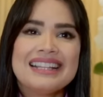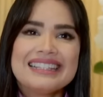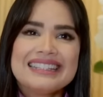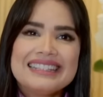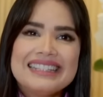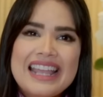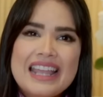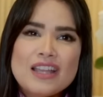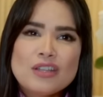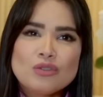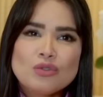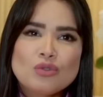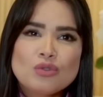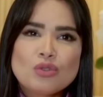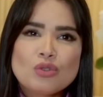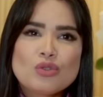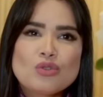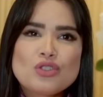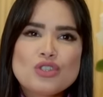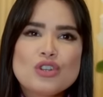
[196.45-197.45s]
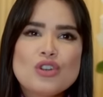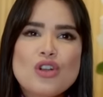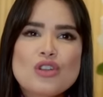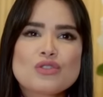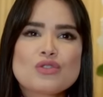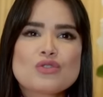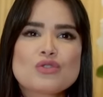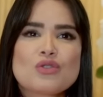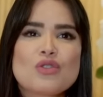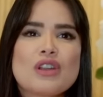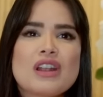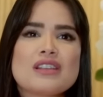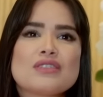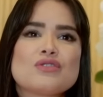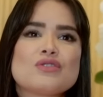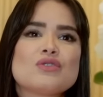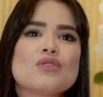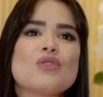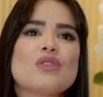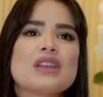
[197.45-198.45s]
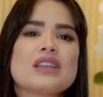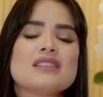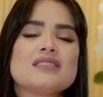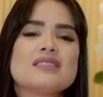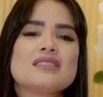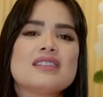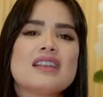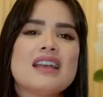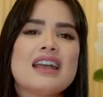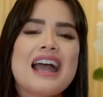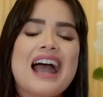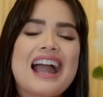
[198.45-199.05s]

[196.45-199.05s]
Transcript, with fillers: dentro de nossos corações,